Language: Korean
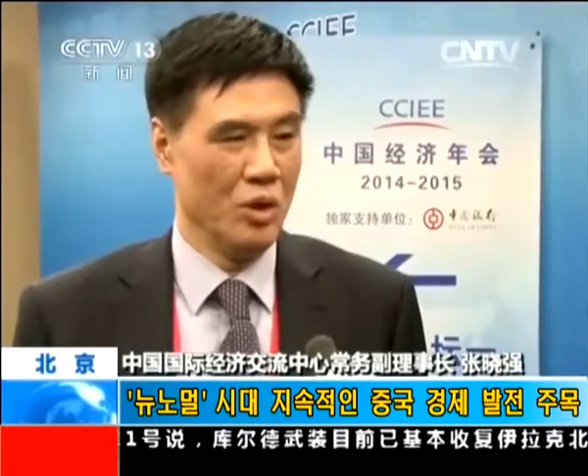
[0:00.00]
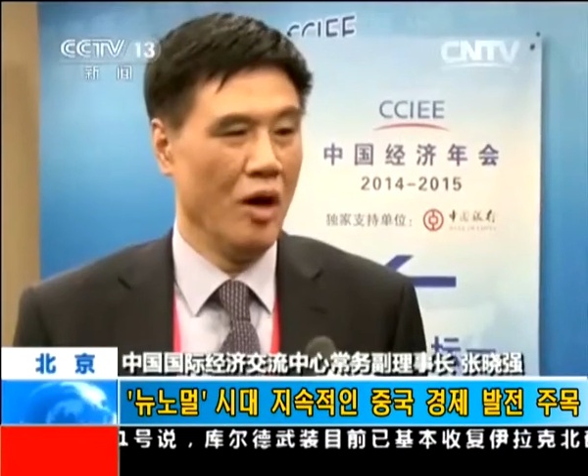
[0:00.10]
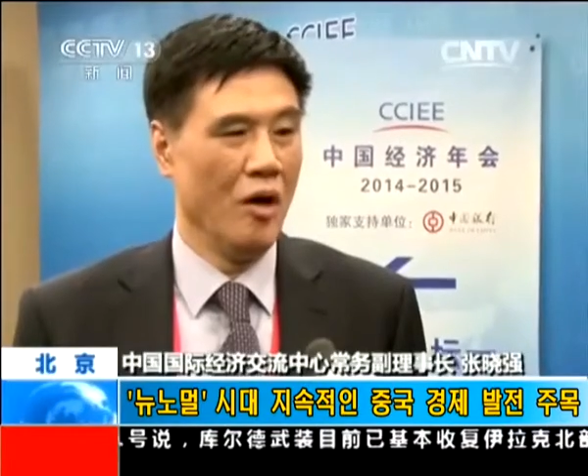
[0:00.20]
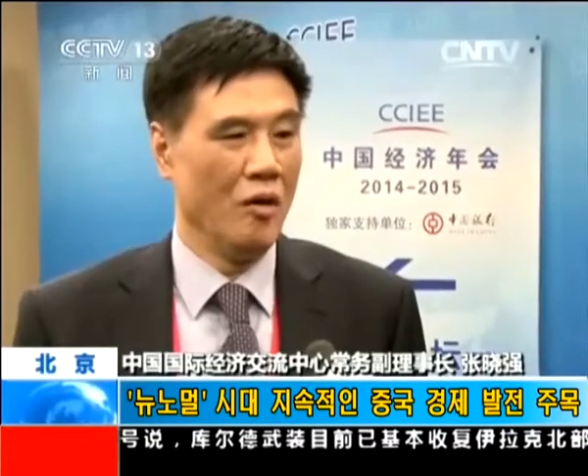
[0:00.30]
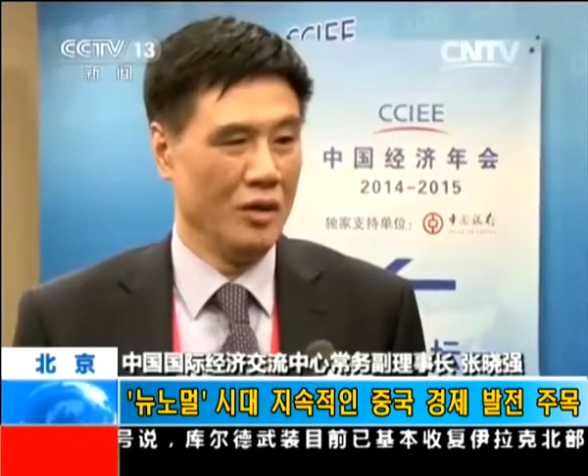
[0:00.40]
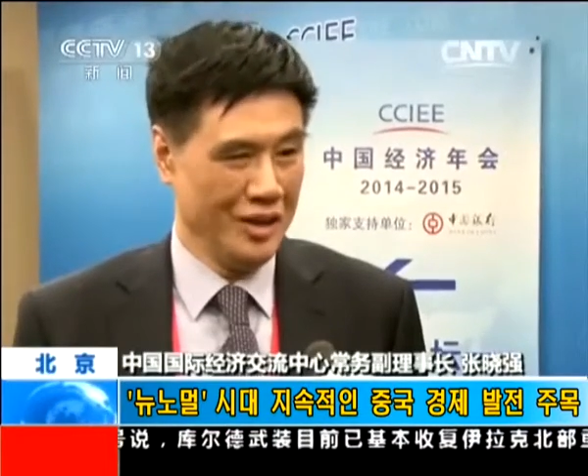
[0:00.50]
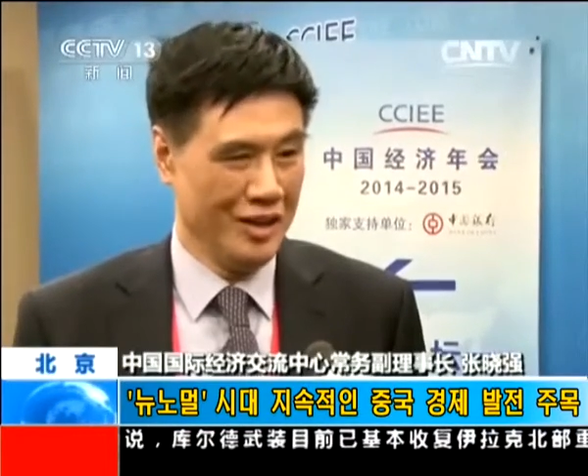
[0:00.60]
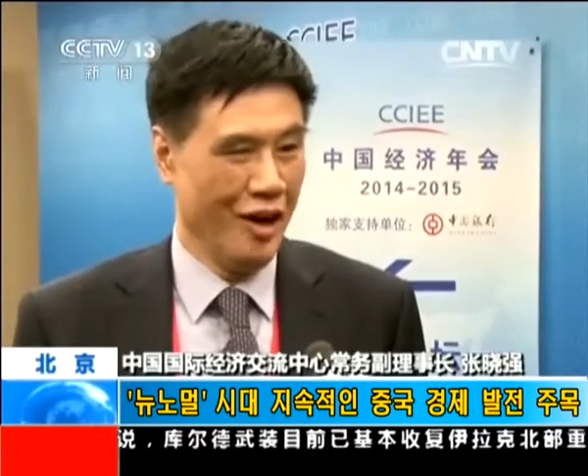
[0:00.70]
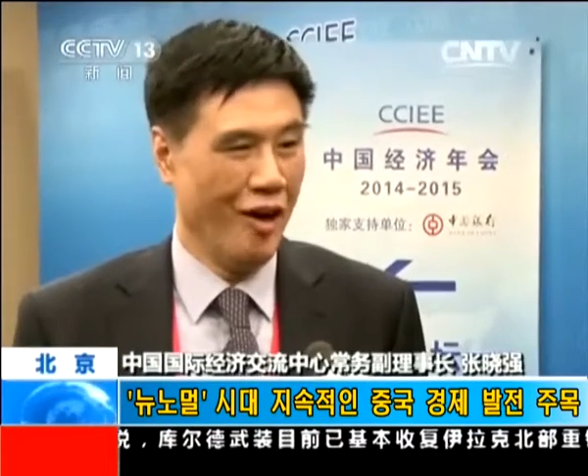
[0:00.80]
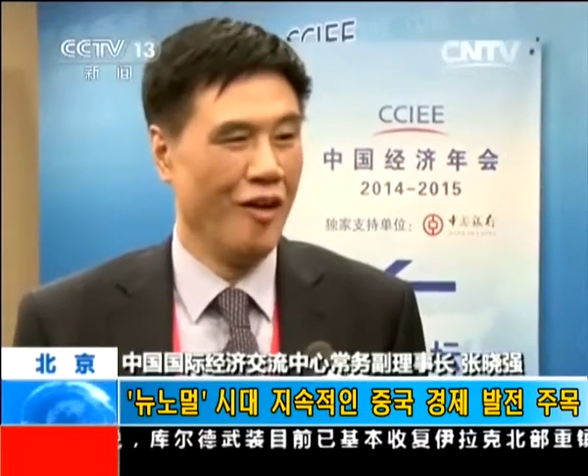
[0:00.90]
뉴
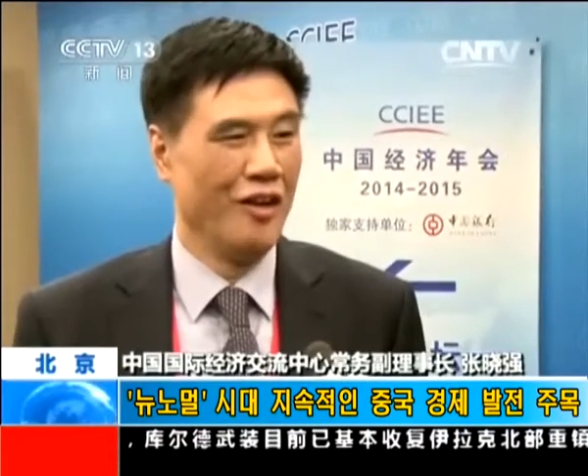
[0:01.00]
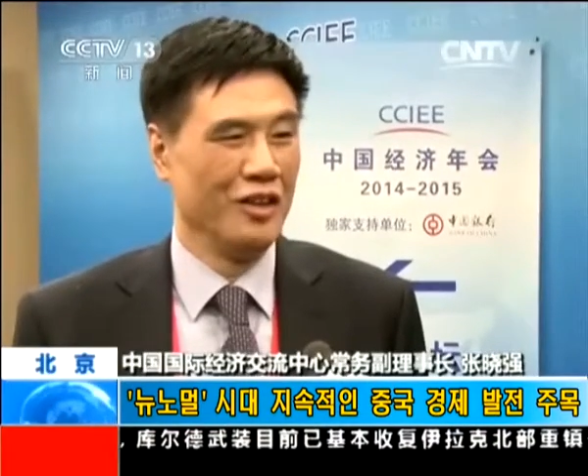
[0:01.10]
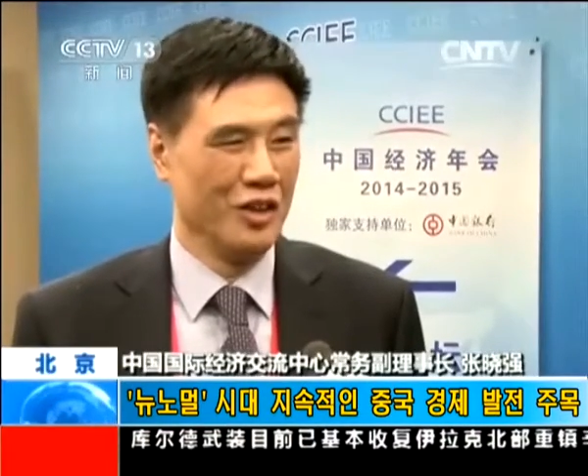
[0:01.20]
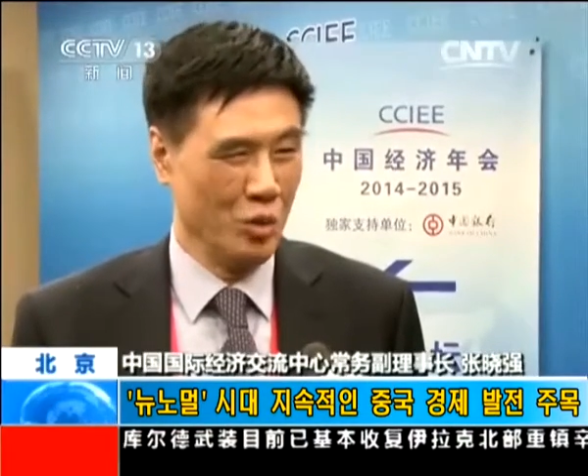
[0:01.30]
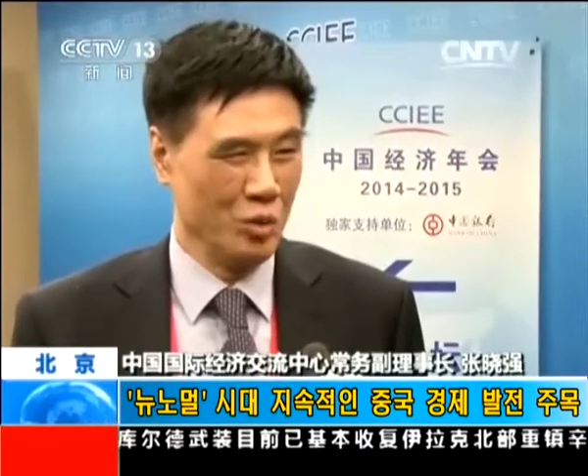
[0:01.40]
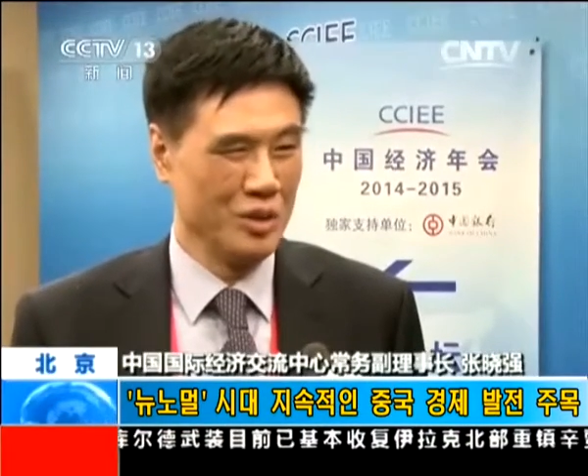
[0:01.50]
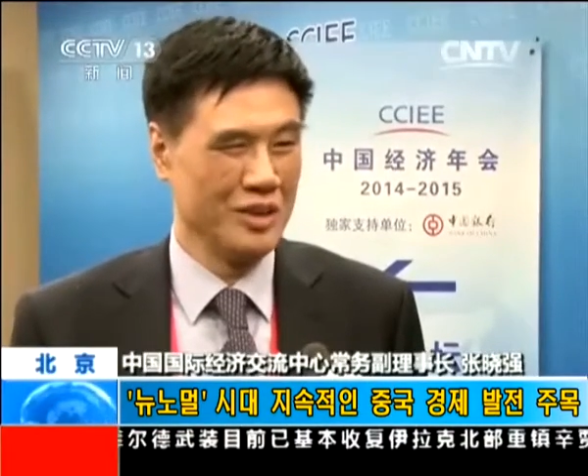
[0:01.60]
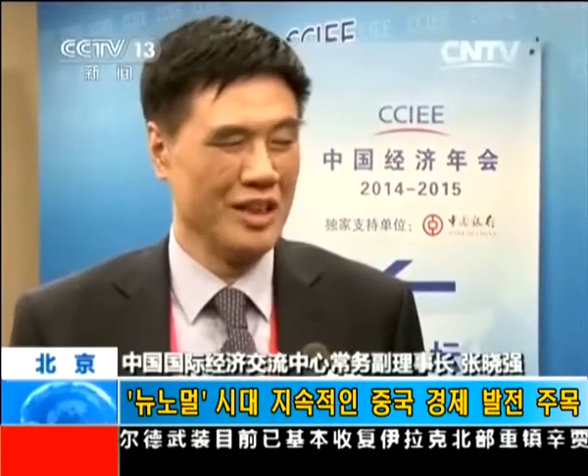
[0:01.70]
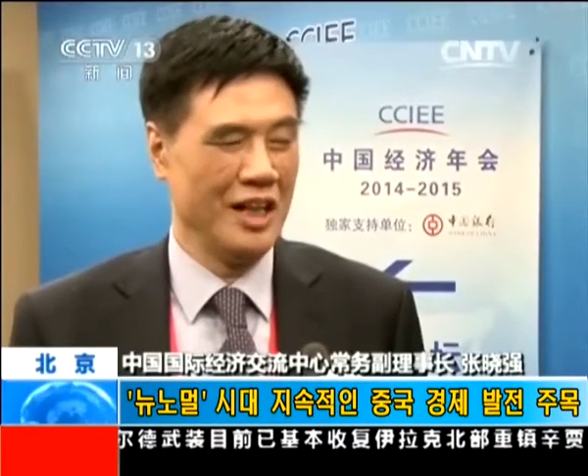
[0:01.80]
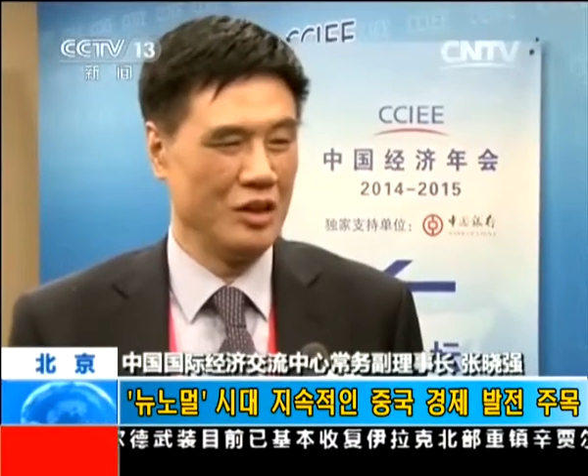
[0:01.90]
노멀의 핵심은
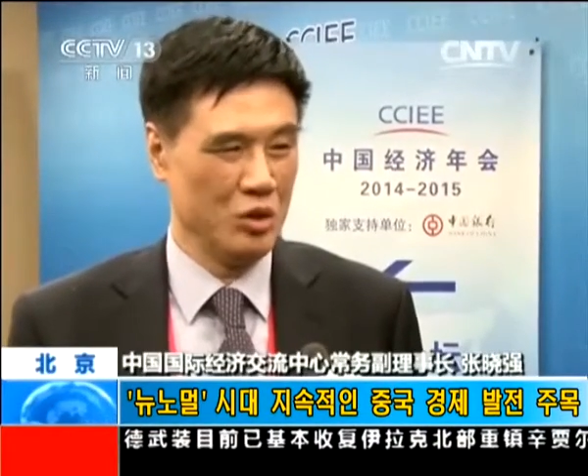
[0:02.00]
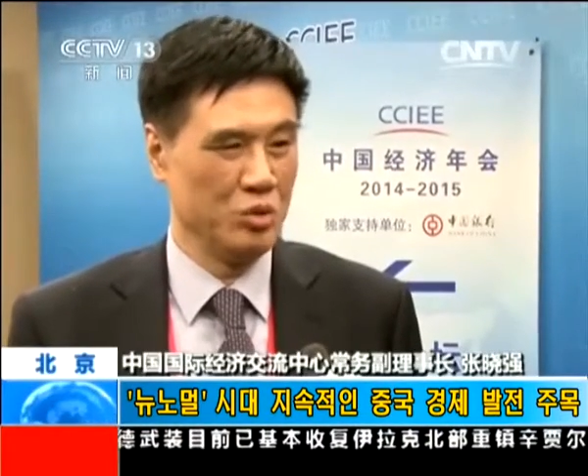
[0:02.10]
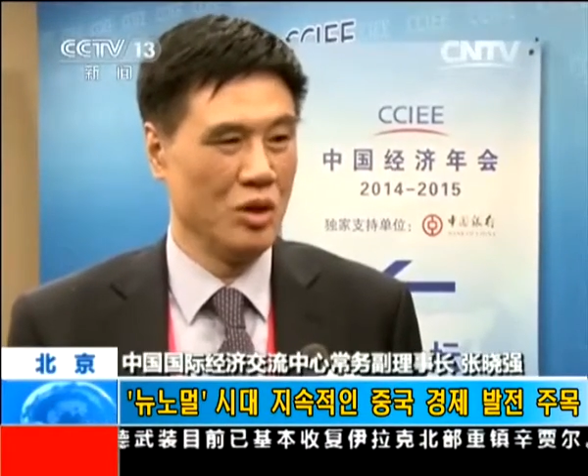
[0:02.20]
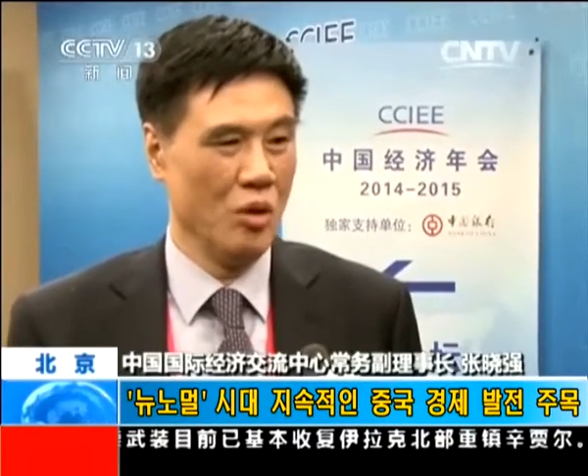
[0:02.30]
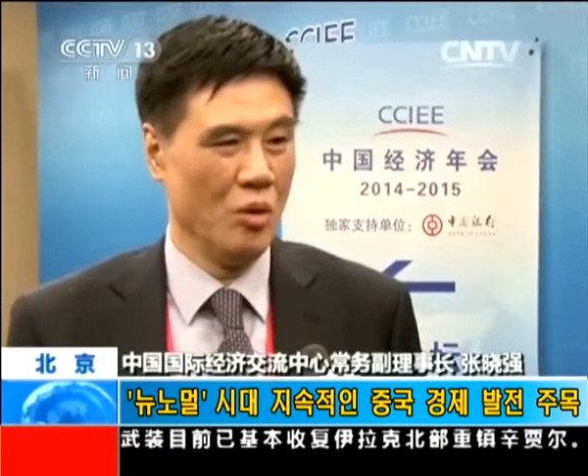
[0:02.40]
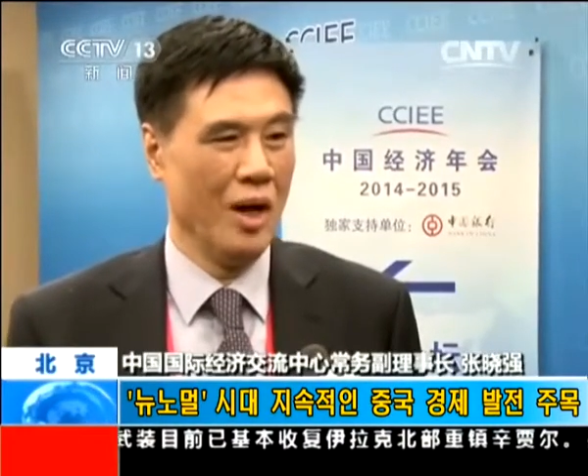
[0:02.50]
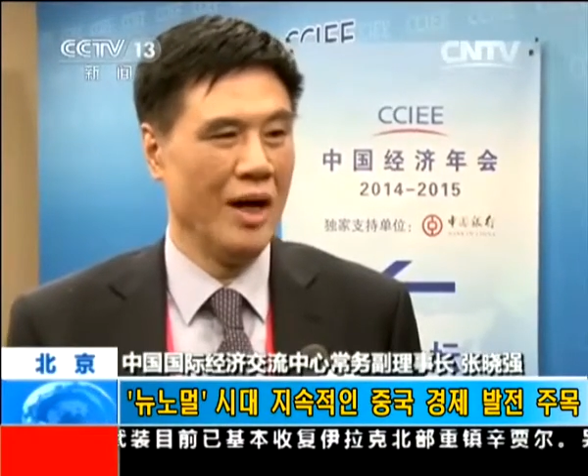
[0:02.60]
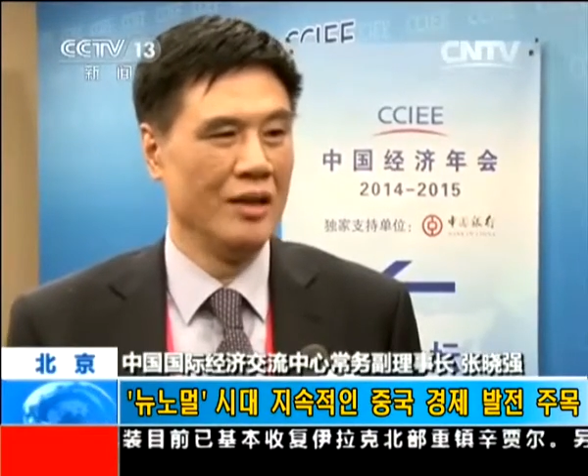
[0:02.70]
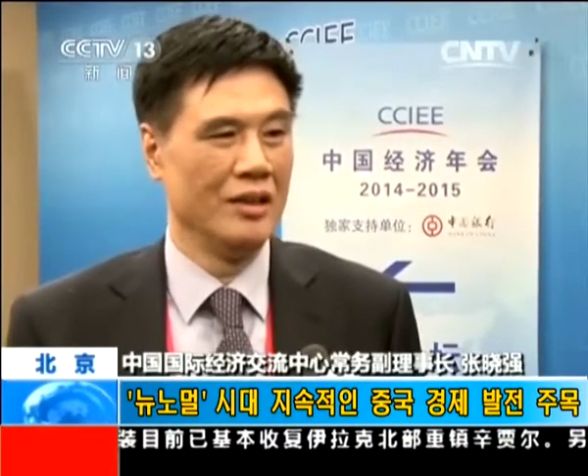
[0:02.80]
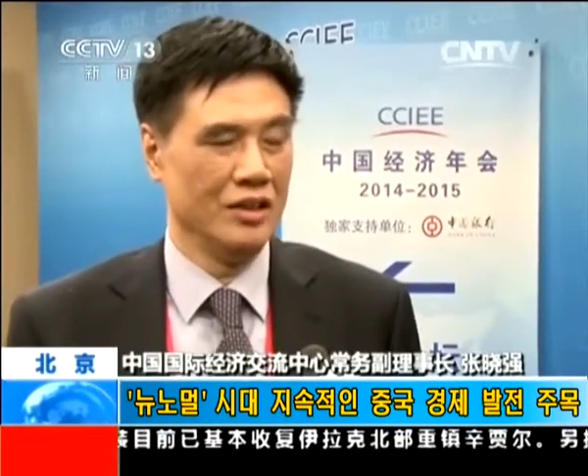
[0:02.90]
기존의 투자,
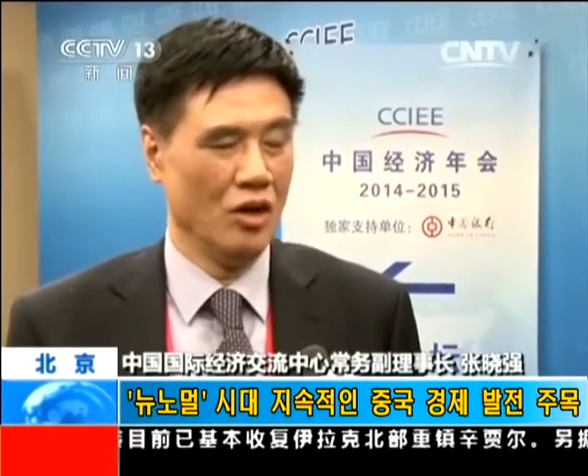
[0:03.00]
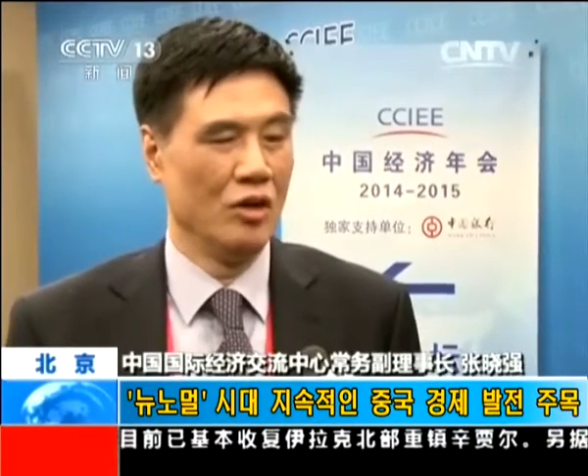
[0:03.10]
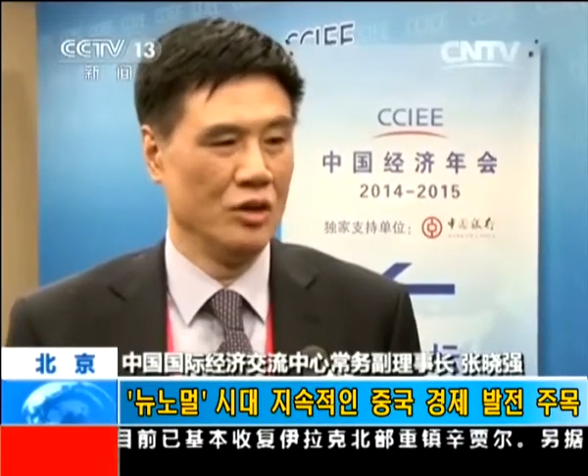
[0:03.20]
수출,